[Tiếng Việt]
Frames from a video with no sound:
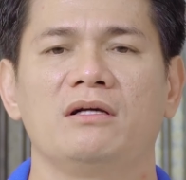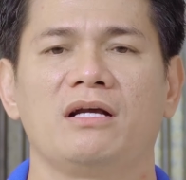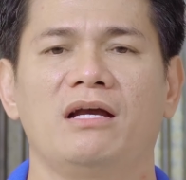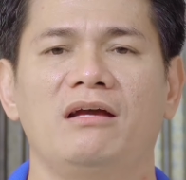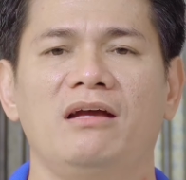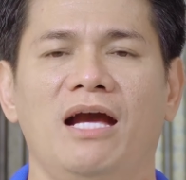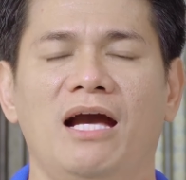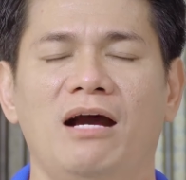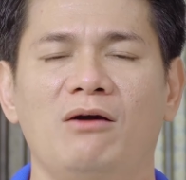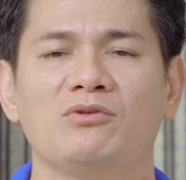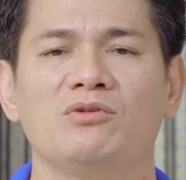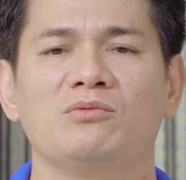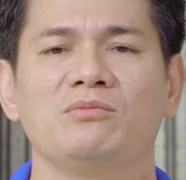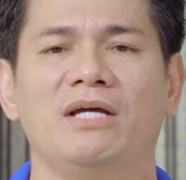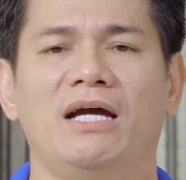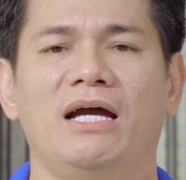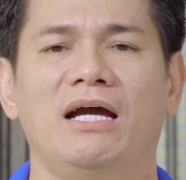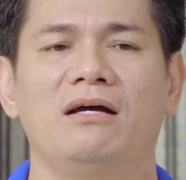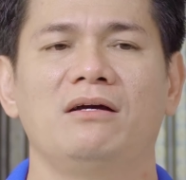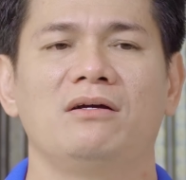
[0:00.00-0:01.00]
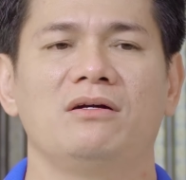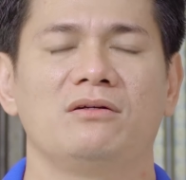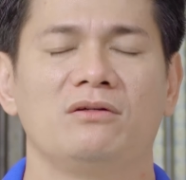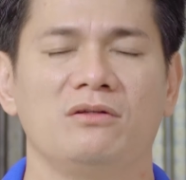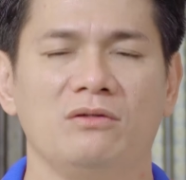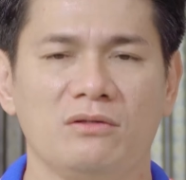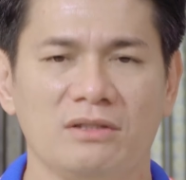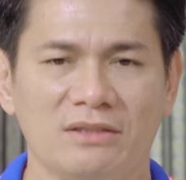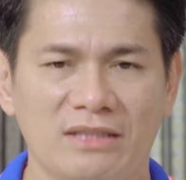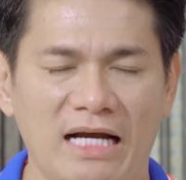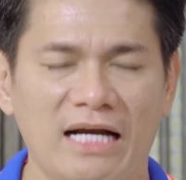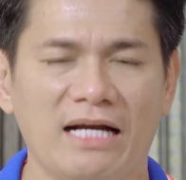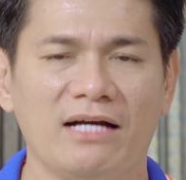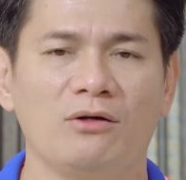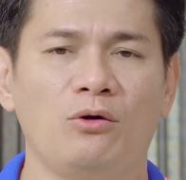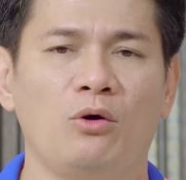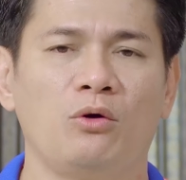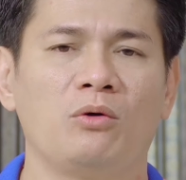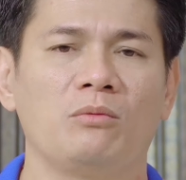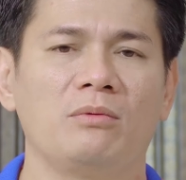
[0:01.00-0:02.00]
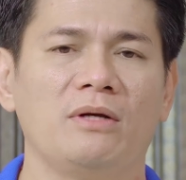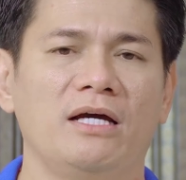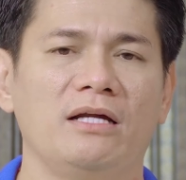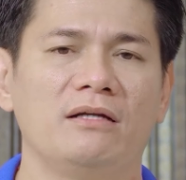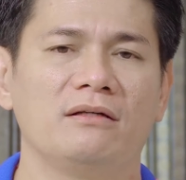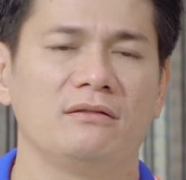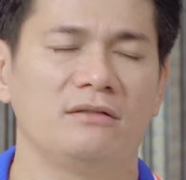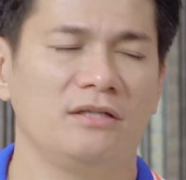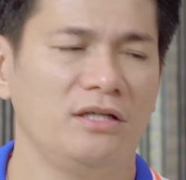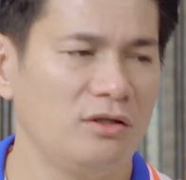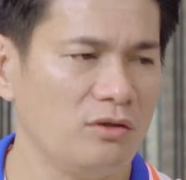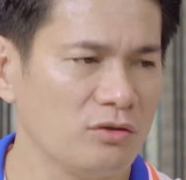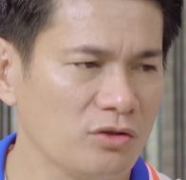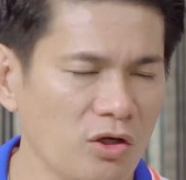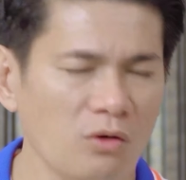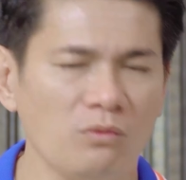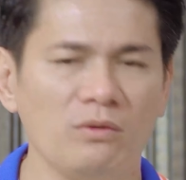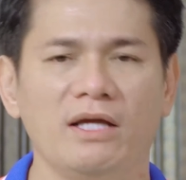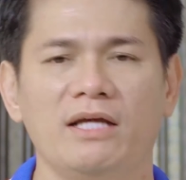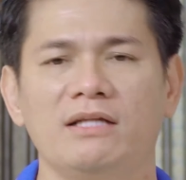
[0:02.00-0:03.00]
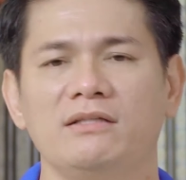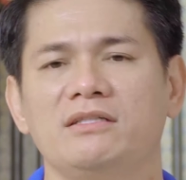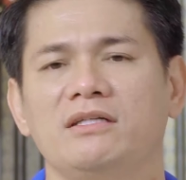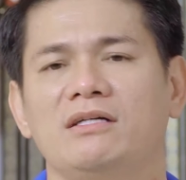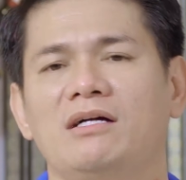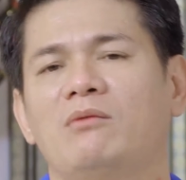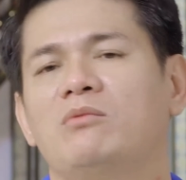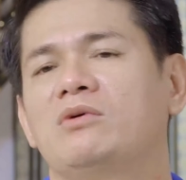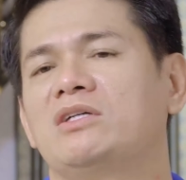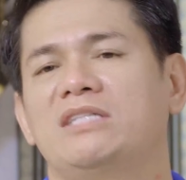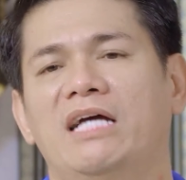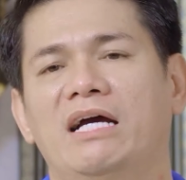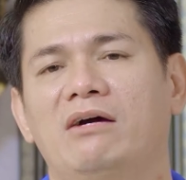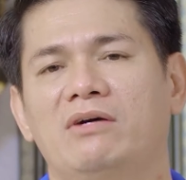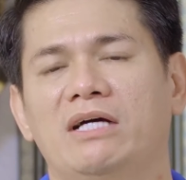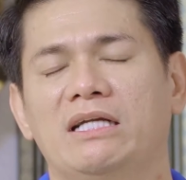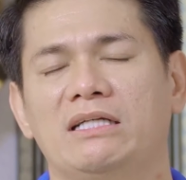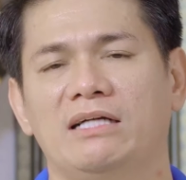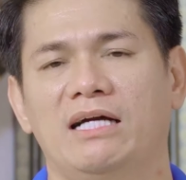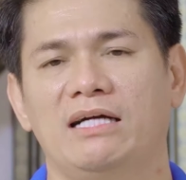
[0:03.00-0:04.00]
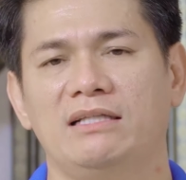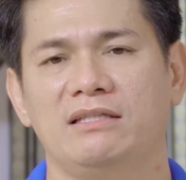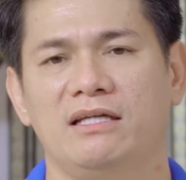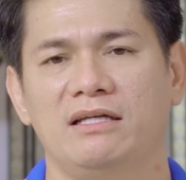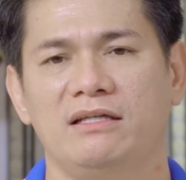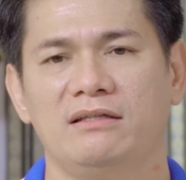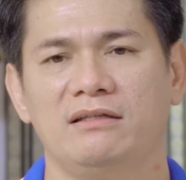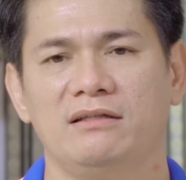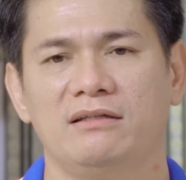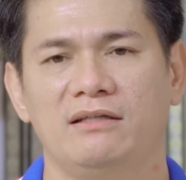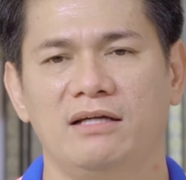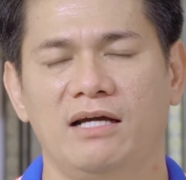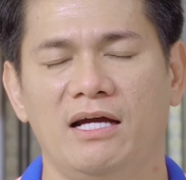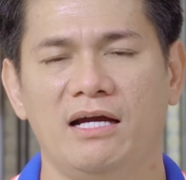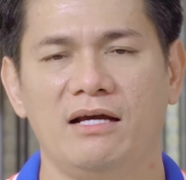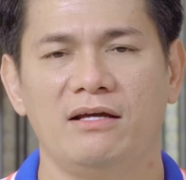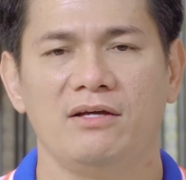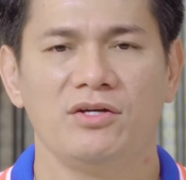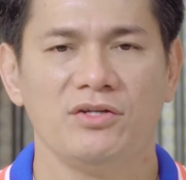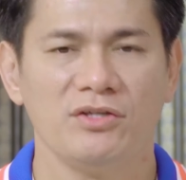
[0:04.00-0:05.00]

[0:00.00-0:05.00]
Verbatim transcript: cái ao chúng ta nó tăng cái độ đục lên thì nó tốt lên, chứ không có sao hết các anh chị ha.